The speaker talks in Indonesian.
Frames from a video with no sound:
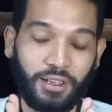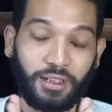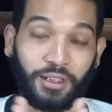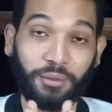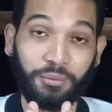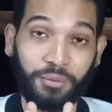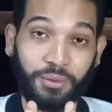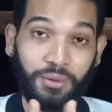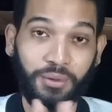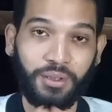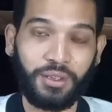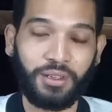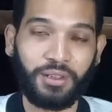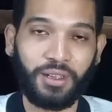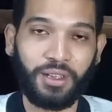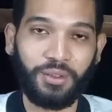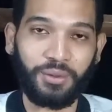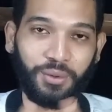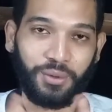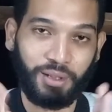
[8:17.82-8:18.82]
ketemu gitu
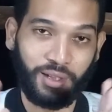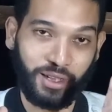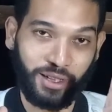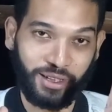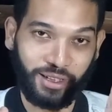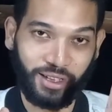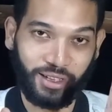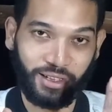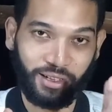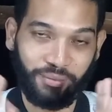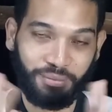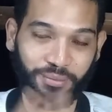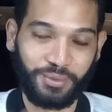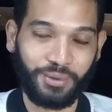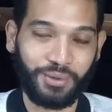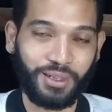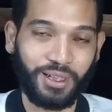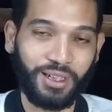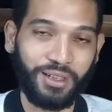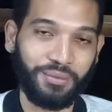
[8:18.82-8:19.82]
kan udah tatap
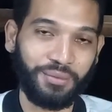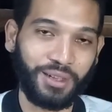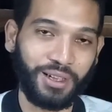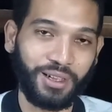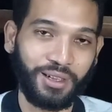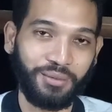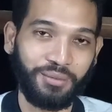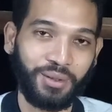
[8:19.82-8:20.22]
muka mereka